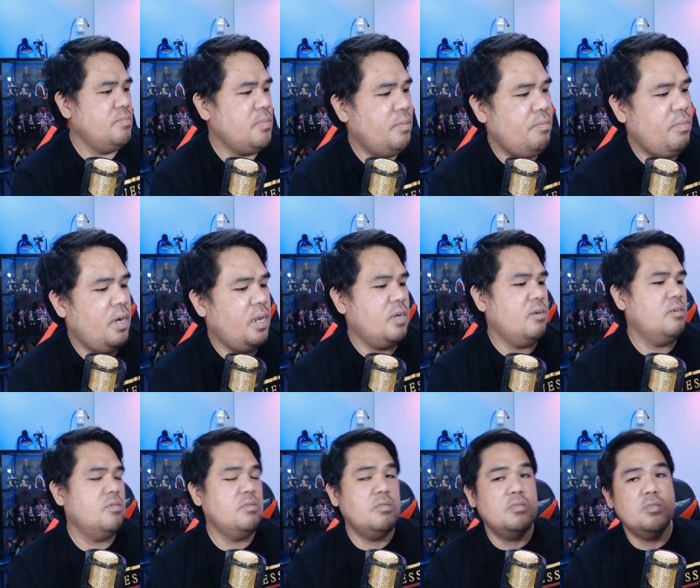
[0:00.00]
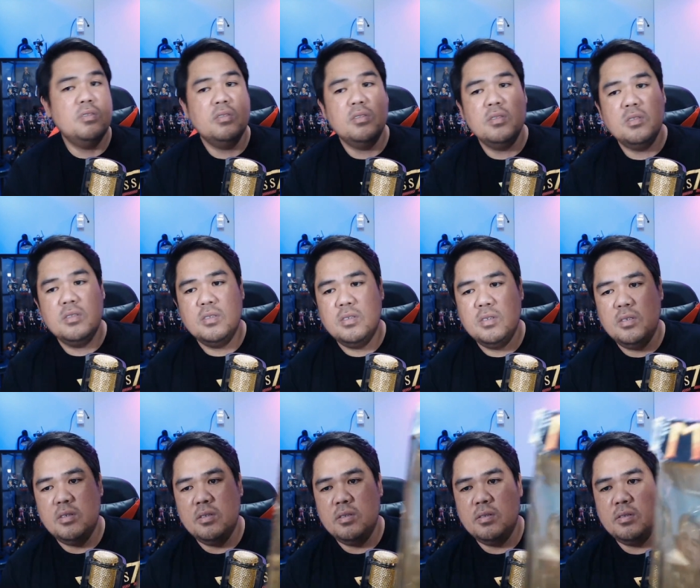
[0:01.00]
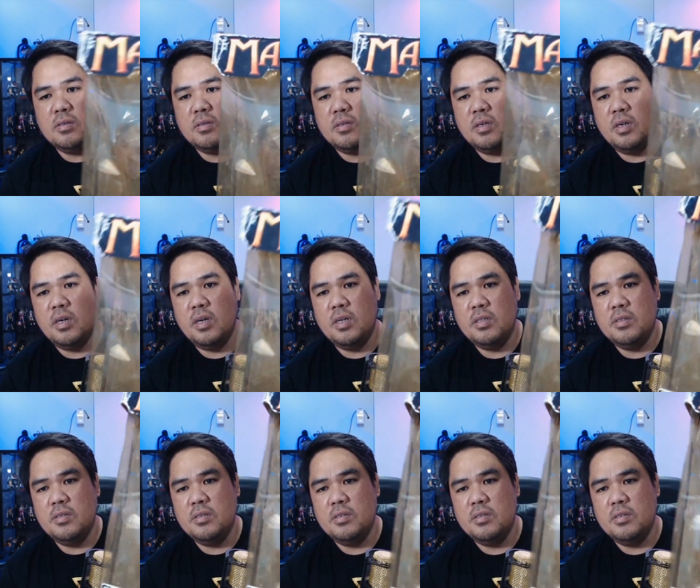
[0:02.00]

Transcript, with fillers: Nabili ko. Oh, ayan.